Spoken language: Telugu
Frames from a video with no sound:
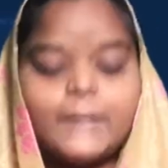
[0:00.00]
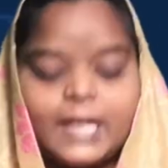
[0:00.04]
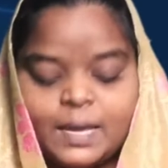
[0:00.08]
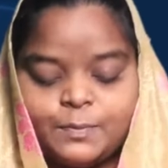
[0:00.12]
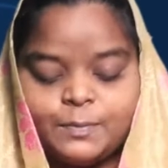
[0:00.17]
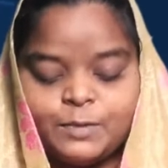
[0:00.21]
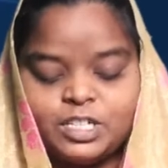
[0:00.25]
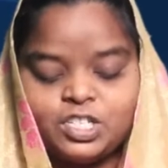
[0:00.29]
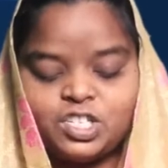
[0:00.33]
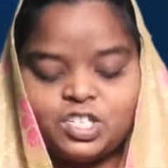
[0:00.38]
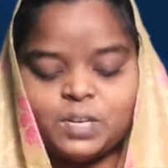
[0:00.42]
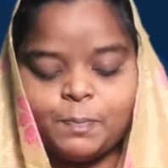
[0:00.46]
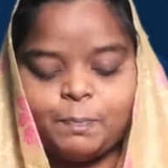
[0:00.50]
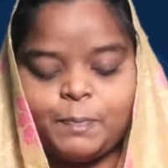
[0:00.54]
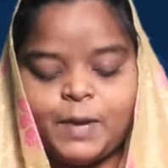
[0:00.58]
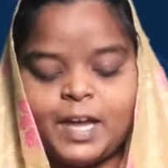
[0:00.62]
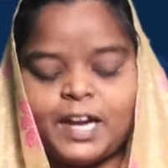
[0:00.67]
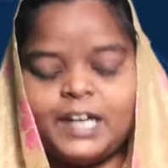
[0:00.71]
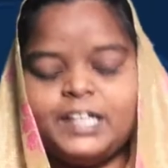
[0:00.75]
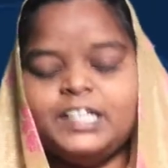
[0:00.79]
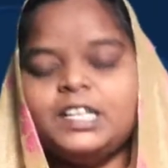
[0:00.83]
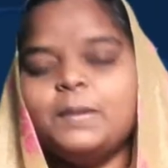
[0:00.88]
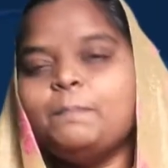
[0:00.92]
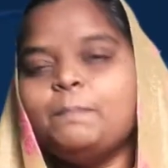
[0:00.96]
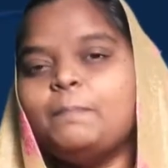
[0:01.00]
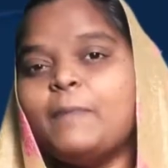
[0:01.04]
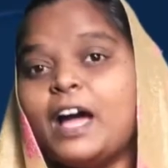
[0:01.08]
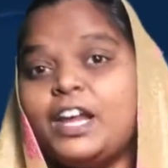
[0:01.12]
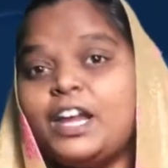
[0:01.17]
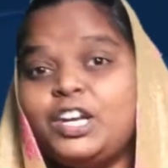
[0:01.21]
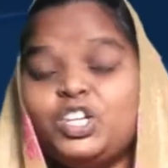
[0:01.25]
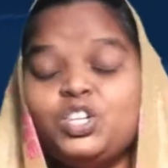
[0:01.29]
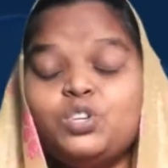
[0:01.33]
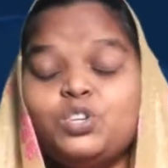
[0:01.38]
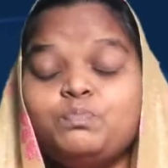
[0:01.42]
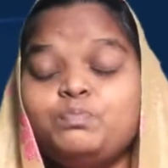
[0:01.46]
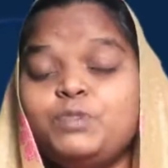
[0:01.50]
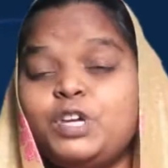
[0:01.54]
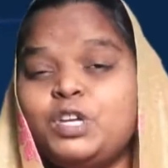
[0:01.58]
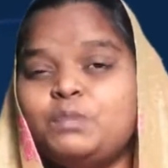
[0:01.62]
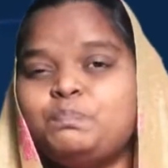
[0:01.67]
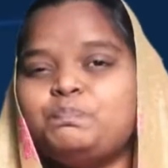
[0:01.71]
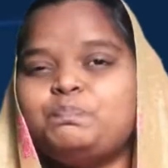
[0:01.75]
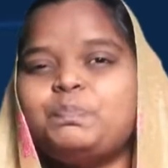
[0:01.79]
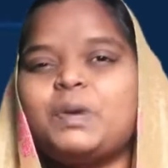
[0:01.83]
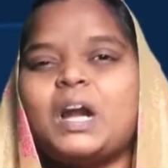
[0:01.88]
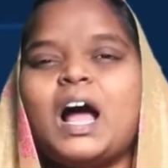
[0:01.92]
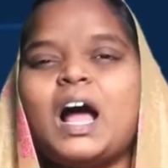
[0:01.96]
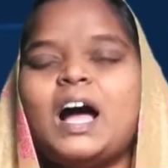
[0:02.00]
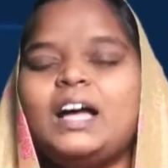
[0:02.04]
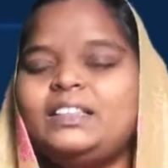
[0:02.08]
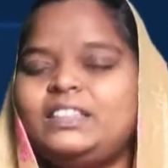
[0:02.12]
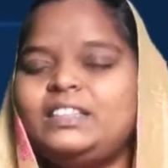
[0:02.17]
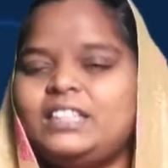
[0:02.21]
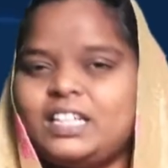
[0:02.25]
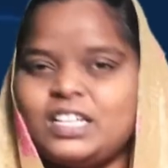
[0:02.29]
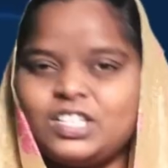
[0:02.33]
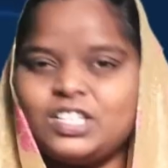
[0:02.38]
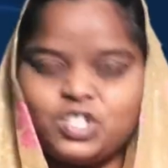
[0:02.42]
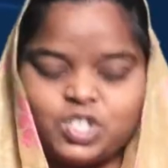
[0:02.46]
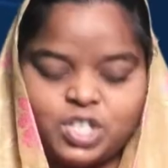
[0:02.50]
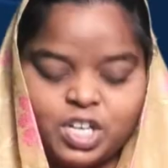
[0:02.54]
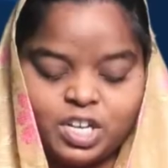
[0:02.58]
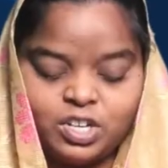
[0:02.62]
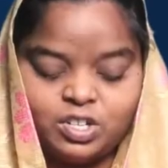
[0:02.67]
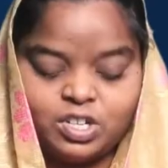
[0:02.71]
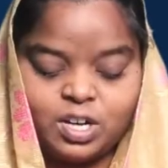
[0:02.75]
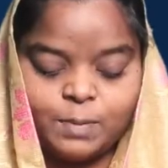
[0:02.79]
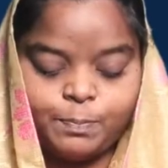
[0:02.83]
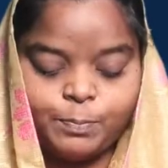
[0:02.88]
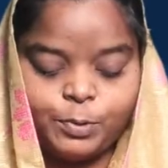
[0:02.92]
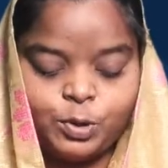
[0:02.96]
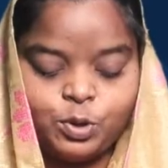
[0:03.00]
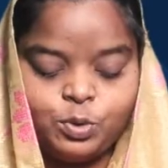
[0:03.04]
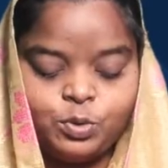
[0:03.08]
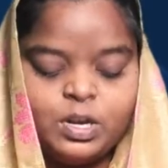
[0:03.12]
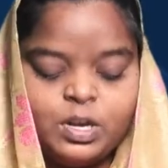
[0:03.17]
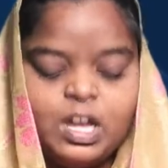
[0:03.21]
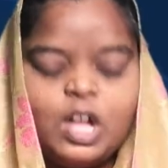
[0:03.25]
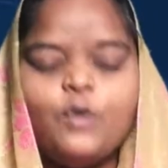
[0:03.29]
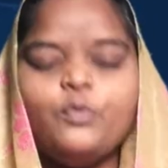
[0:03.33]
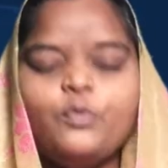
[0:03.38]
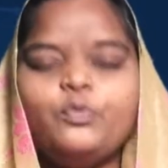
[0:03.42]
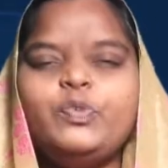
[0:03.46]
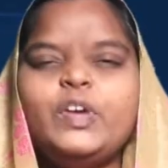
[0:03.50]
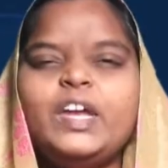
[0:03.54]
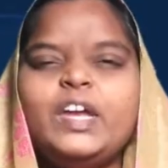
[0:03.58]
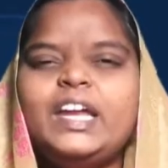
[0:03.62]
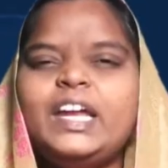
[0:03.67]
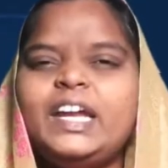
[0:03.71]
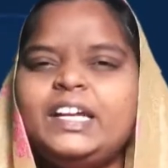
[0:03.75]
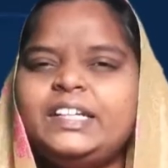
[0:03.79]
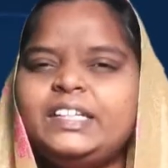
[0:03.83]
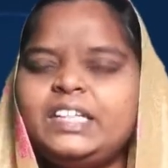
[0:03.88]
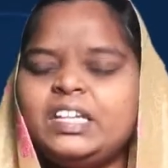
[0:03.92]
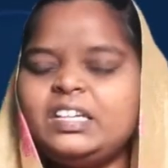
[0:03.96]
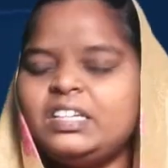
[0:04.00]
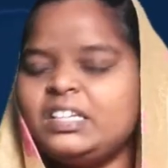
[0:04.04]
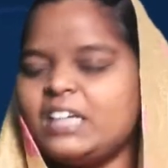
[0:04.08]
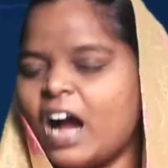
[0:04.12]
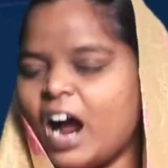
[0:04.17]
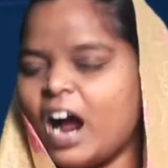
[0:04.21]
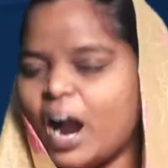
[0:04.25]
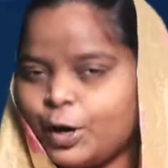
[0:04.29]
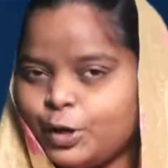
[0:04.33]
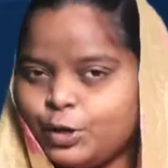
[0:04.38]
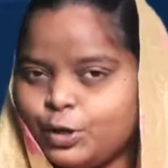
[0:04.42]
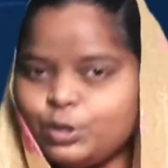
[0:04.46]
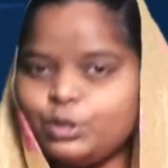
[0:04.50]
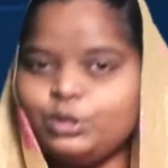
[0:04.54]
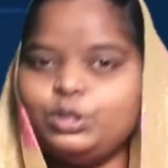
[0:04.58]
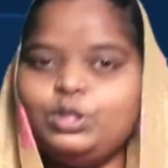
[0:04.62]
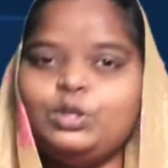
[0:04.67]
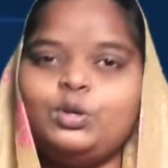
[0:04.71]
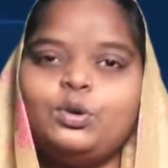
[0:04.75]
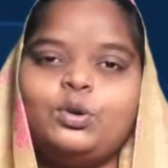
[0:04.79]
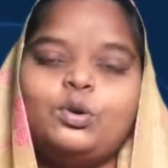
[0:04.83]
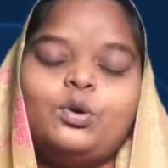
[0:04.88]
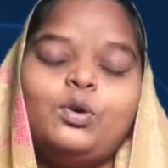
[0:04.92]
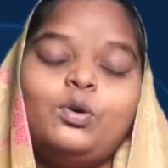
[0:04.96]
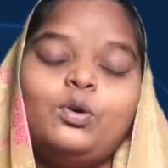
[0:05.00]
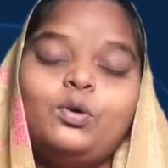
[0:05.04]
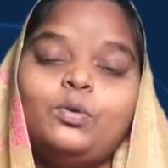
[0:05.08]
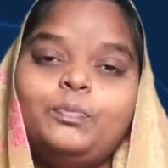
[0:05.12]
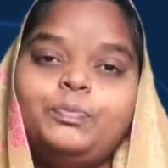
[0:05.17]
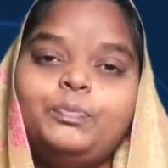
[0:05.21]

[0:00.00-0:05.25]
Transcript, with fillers: ఏమని చెప్పారంటే మరియు మీరు ప్రార్థన చేయనప్పుడు వేటిని అడుగుదురో